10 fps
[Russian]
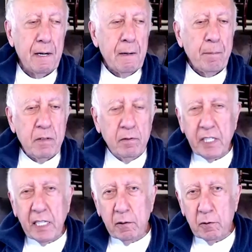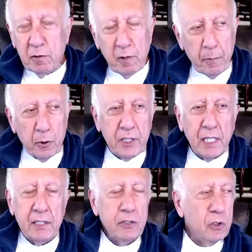Им выкидывают вопросы
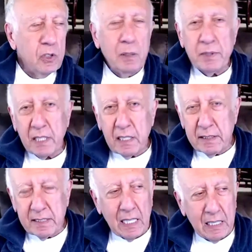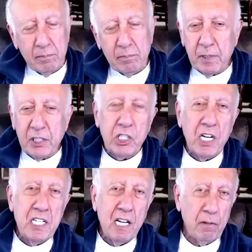один с другим, за, за
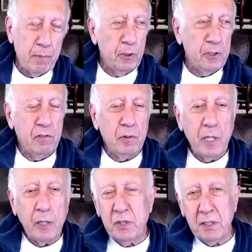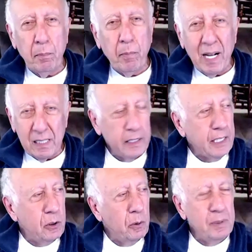решение вопросов им даются баллы.
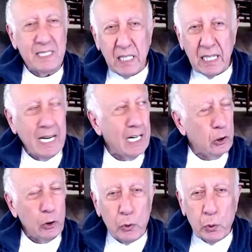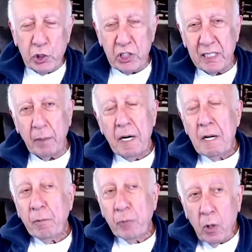Кто быстрее, кто лучше. Там.
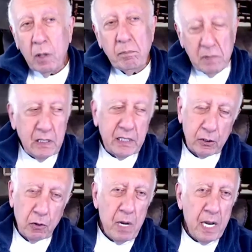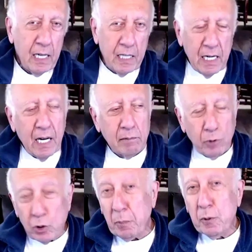Но и те, кто медленнее,
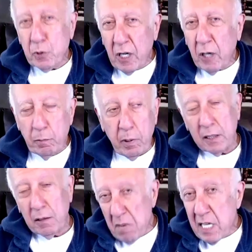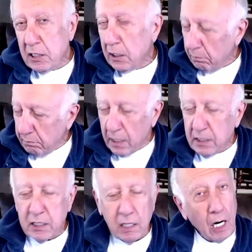тоже получают баллы. Меньше,
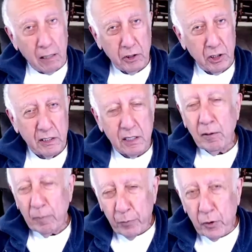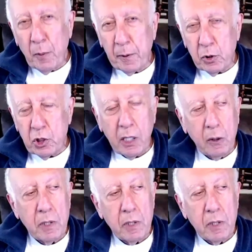меньше, как и в жизни, но получают.